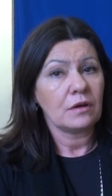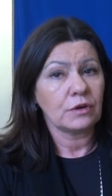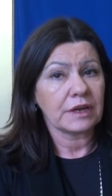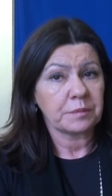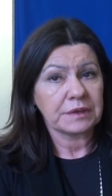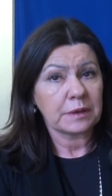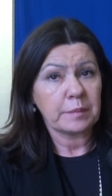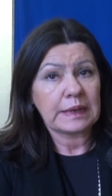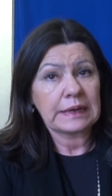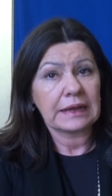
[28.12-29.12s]
Voi capite
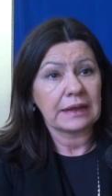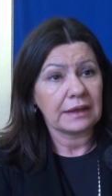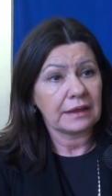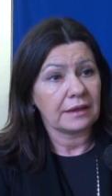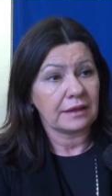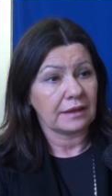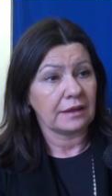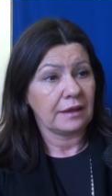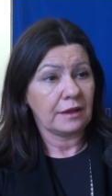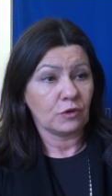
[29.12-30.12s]
bene che eh,